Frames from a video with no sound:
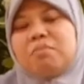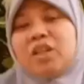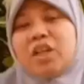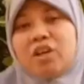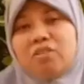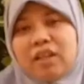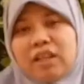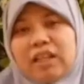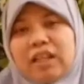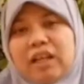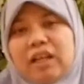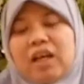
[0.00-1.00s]
Beliau
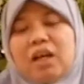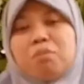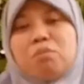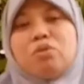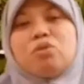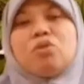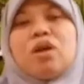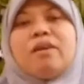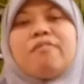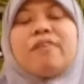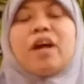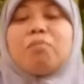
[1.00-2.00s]
adalah Abu
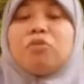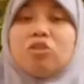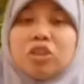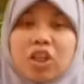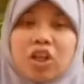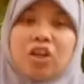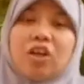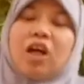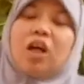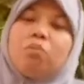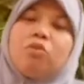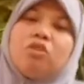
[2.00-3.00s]
Kuhaf Abdullah,
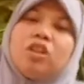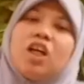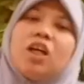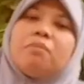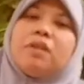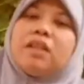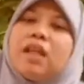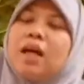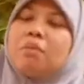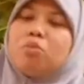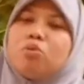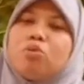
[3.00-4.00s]
Abdullah bin
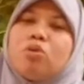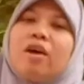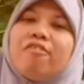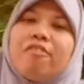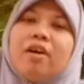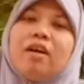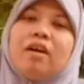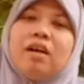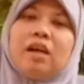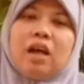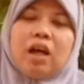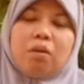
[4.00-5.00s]
Abu Kuhafah.
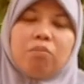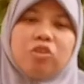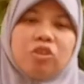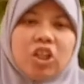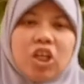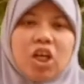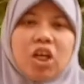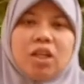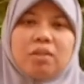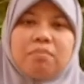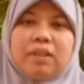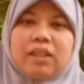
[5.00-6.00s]
Abdullah
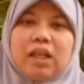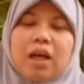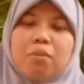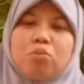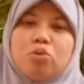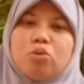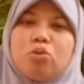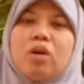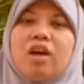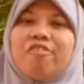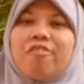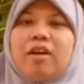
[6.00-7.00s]
bin Abu
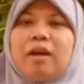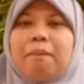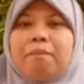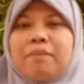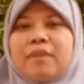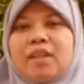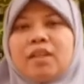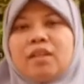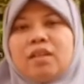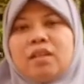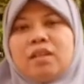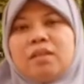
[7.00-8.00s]
Kuhafah.
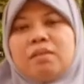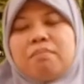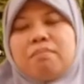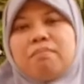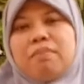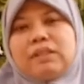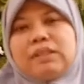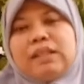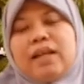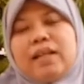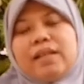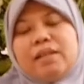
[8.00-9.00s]

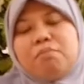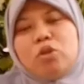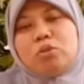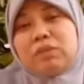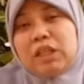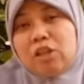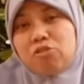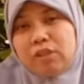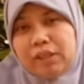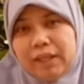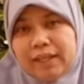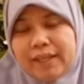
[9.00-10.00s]
Pasti kalian belum terlalu
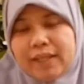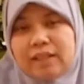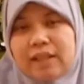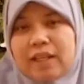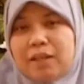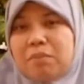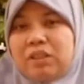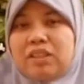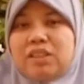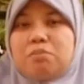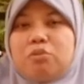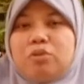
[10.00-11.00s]
kenal ya dengan nama
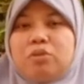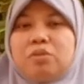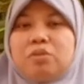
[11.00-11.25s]
tersebut.